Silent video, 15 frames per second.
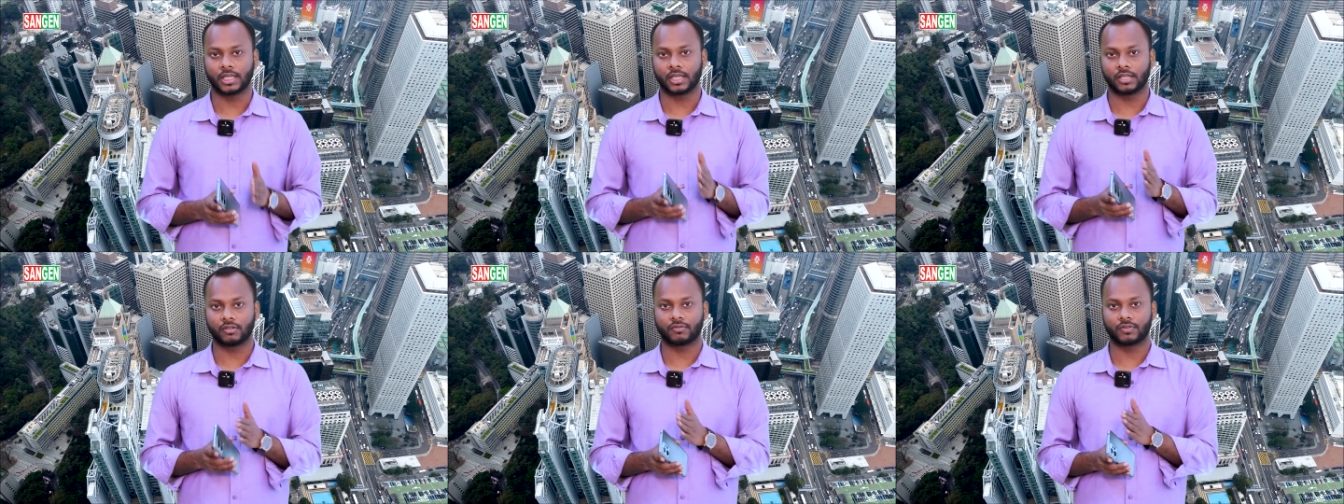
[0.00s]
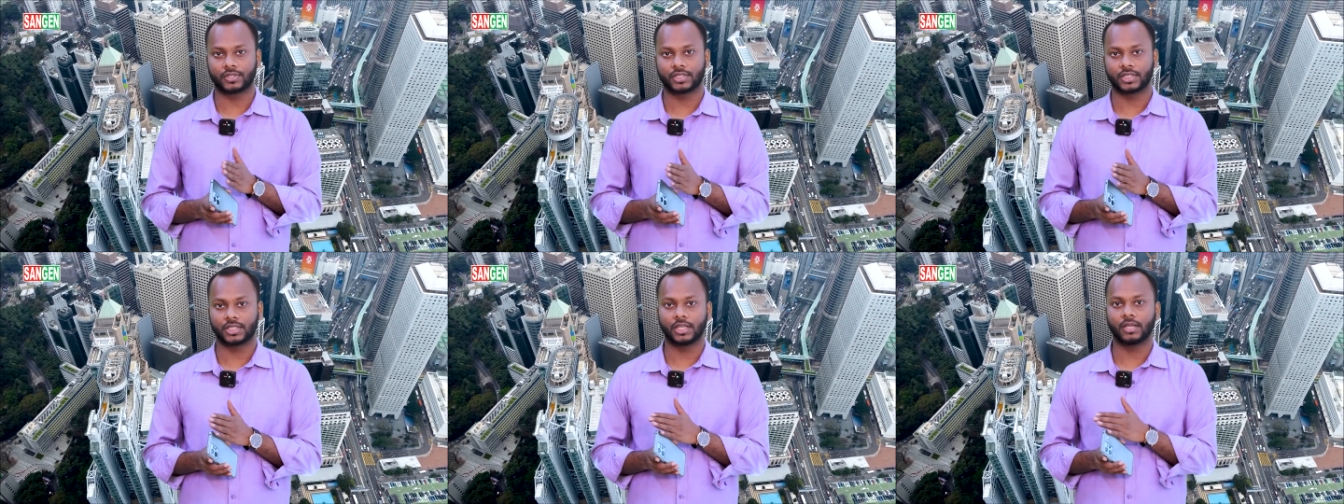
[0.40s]

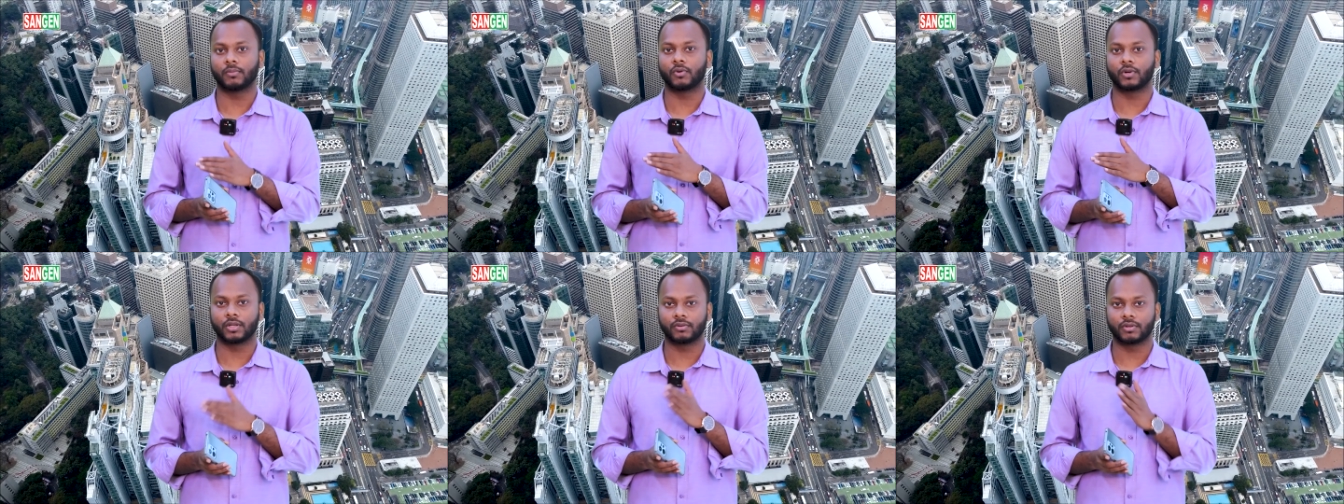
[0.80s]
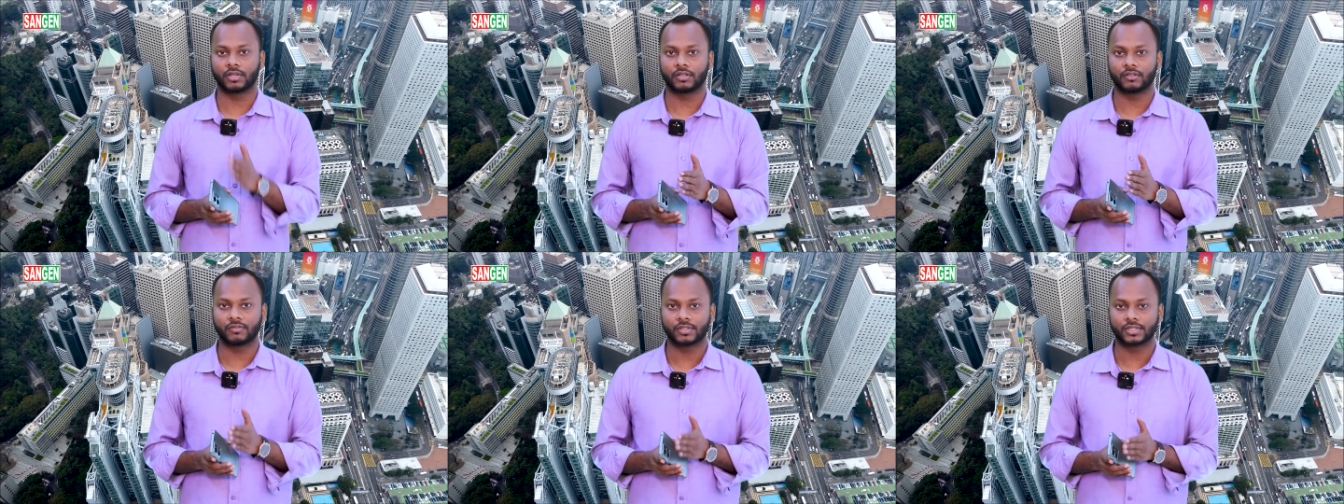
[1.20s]
ইউনিভার্সিটি এবং ইউনিয়ন
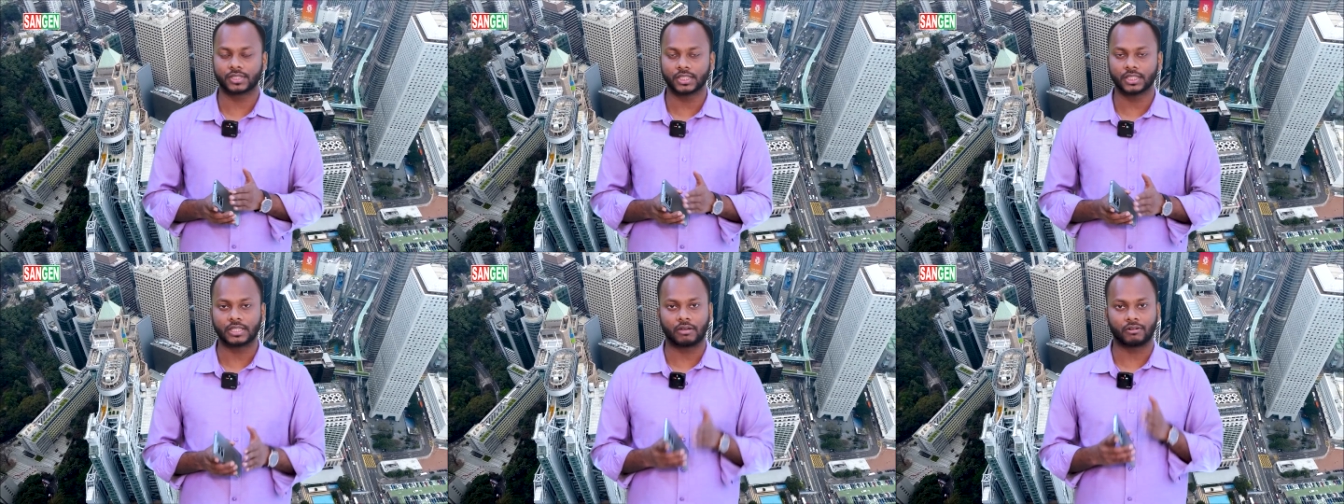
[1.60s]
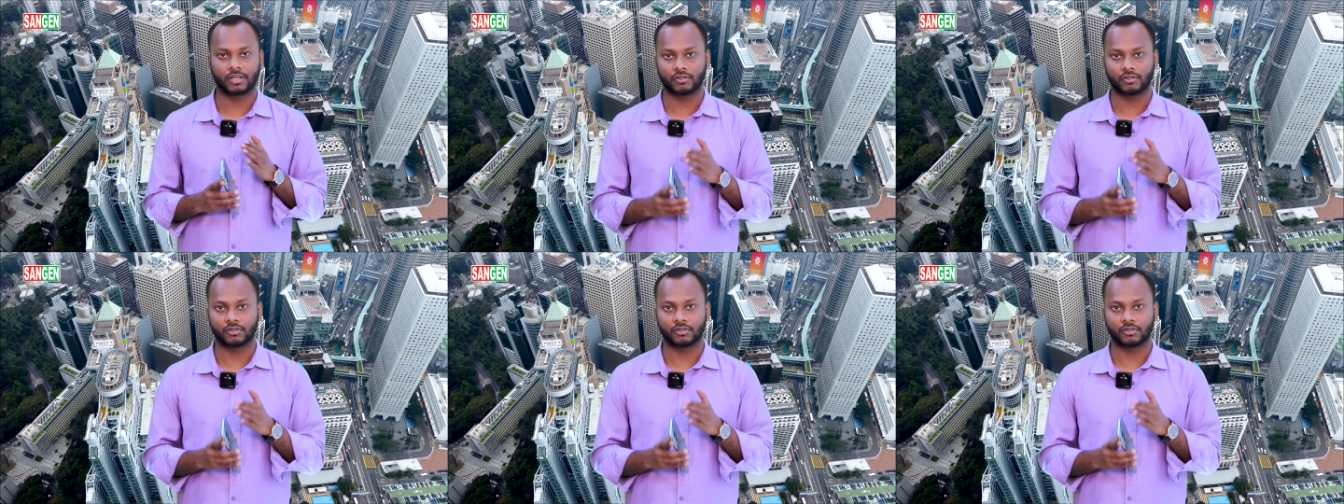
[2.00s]
ইউনিভার্সিটি তাহলে